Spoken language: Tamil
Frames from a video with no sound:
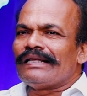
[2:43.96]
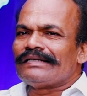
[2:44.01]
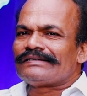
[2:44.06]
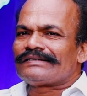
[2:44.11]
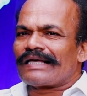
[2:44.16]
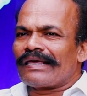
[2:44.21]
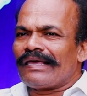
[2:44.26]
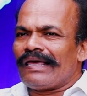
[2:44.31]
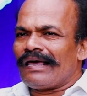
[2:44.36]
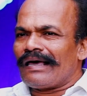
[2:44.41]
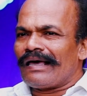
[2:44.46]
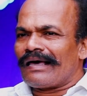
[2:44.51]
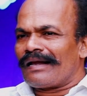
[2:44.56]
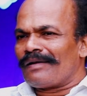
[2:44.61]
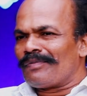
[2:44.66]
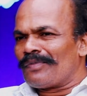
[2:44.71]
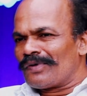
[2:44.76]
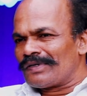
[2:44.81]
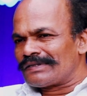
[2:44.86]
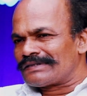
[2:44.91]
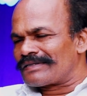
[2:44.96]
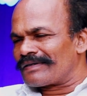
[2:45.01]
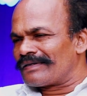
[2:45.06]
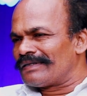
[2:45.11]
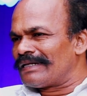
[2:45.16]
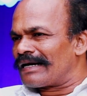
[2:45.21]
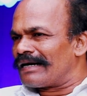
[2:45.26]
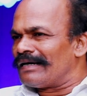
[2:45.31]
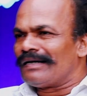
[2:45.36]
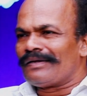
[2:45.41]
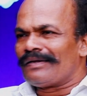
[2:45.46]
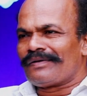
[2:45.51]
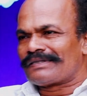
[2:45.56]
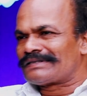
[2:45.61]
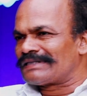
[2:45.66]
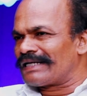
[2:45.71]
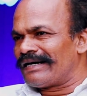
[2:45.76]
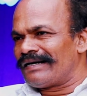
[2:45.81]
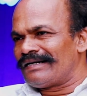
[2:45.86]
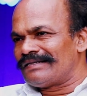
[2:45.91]
ரிலீஸ் ஆகி ஆல்மோஸ்ட் வந்து ரெண்டு
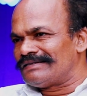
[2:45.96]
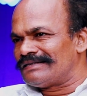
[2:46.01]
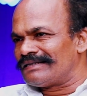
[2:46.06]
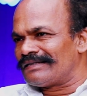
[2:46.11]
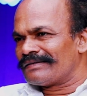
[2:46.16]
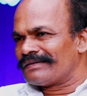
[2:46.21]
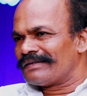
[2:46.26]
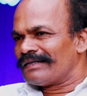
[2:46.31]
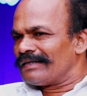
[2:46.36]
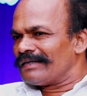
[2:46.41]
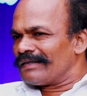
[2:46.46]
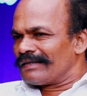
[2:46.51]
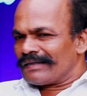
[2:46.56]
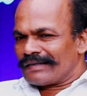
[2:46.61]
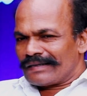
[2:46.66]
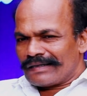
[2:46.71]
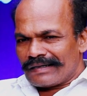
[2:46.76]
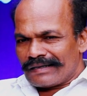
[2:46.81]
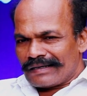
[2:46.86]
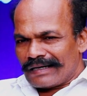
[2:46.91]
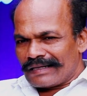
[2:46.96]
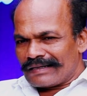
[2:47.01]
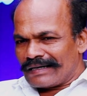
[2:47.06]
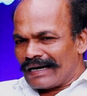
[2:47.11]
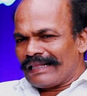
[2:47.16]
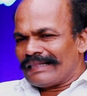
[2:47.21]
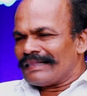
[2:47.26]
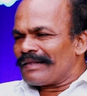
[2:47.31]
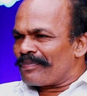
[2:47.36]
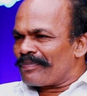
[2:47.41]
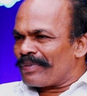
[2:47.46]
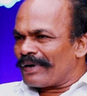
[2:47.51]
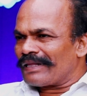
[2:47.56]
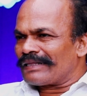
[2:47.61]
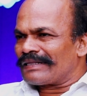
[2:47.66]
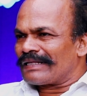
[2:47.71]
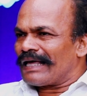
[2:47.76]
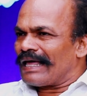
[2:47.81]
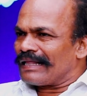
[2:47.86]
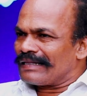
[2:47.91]
வருஷம் ஆயிடுச்சு கண்டிப்பா கண்டிப்பா அதனால இந்த
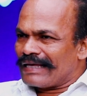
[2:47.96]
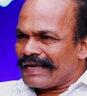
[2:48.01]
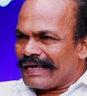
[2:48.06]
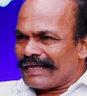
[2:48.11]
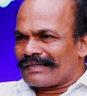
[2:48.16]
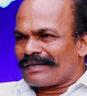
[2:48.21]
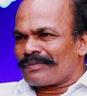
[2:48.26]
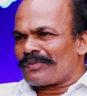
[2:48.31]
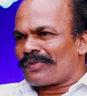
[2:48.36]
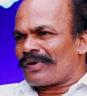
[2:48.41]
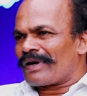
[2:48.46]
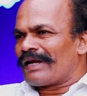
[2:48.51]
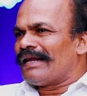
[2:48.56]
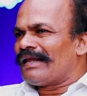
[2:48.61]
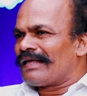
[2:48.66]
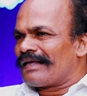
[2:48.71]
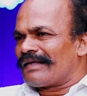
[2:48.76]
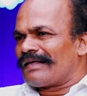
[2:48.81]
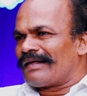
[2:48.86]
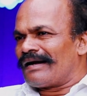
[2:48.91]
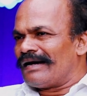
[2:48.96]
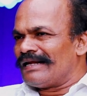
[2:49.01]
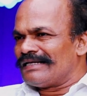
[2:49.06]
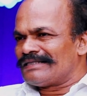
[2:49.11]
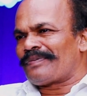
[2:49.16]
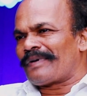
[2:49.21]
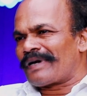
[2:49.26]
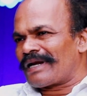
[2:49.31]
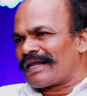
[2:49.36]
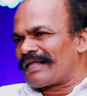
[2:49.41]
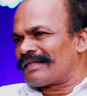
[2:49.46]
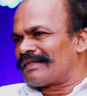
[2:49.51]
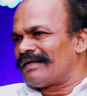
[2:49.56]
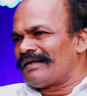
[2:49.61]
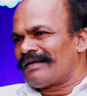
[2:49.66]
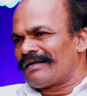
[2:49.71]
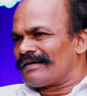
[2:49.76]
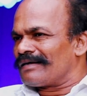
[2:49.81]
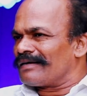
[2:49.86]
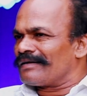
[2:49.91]
படத்தை அதுக்கேத்த முறையில ரிலீஸ்
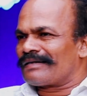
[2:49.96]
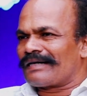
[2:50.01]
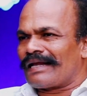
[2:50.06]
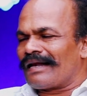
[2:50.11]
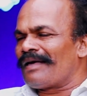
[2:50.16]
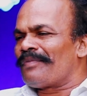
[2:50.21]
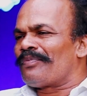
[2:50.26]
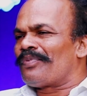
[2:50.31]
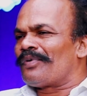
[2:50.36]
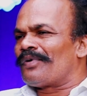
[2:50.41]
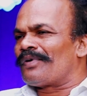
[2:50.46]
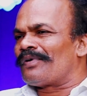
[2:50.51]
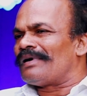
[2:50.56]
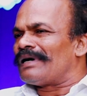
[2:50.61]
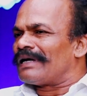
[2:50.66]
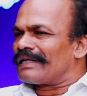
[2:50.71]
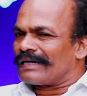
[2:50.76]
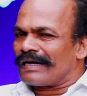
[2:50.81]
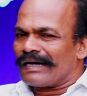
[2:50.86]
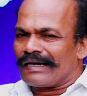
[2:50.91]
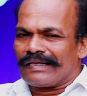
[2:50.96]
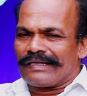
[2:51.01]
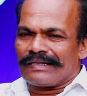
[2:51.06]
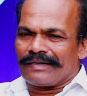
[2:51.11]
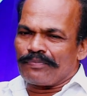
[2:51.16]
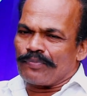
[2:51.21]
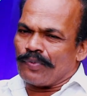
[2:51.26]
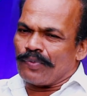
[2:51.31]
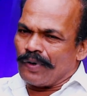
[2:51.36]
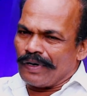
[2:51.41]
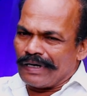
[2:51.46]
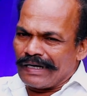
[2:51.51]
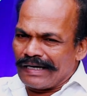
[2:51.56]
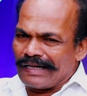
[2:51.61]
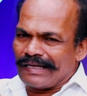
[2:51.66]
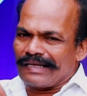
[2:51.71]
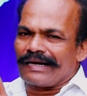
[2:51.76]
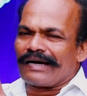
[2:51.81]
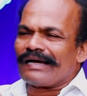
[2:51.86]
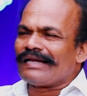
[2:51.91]
பண்ணாதான் நல்லா போகும் அதனால இத
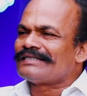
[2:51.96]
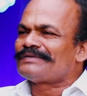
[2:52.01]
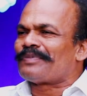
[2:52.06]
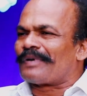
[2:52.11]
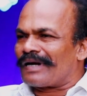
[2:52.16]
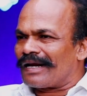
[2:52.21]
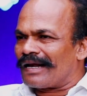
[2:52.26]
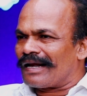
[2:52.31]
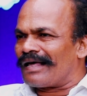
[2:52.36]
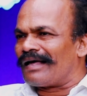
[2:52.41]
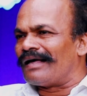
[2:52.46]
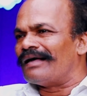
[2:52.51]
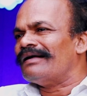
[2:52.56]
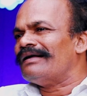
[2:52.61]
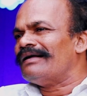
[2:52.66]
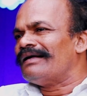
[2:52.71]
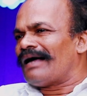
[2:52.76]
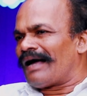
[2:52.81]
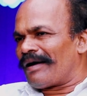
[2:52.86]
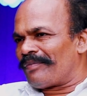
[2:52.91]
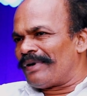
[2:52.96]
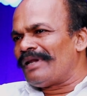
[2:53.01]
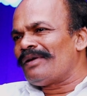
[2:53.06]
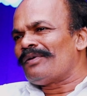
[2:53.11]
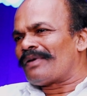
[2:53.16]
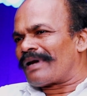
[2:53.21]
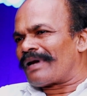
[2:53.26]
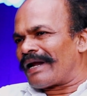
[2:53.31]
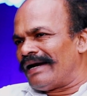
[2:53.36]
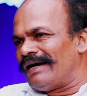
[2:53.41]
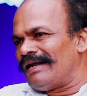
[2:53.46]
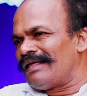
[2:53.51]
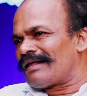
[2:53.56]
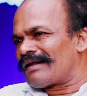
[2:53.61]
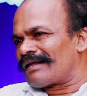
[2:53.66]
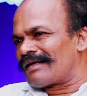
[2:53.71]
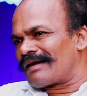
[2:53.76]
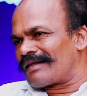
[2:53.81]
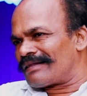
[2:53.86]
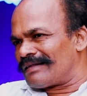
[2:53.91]
பொங்கலுக்கு ரிலீஸ் பண்ணலாம் அப்படின்னு ஒரு ஐடியா
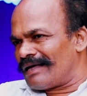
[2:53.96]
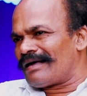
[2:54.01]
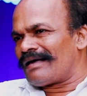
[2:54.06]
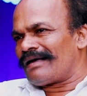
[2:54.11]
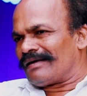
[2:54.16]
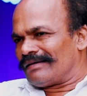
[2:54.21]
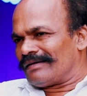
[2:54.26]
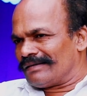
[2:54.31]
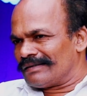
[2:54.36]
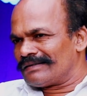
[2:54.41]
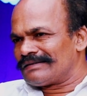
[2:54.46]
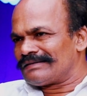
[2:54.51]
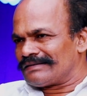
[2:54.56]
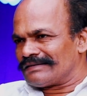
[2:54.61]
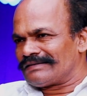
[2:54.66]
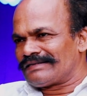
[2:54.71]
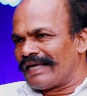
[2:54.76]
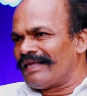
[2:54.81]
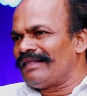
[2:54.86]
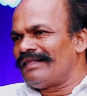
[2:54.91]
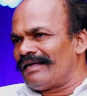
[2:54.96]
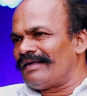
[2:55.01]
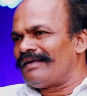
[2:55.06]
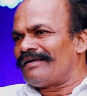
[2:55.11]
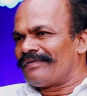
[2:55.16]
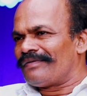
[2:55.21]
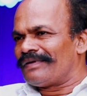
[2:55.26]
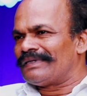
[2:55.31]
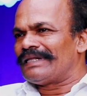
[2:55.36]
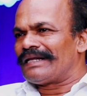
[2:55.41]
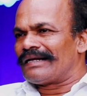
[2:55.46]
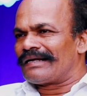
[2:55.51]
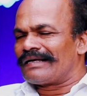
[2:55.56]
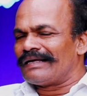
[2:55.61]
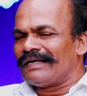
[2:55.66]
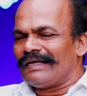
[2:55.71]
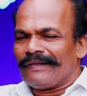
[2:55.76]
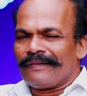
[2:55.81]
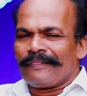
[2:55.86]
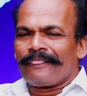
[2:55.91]
இருக்கிறதா செய்தி
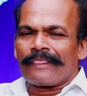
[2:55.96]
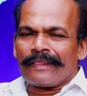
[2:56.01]
வந்திருக்கு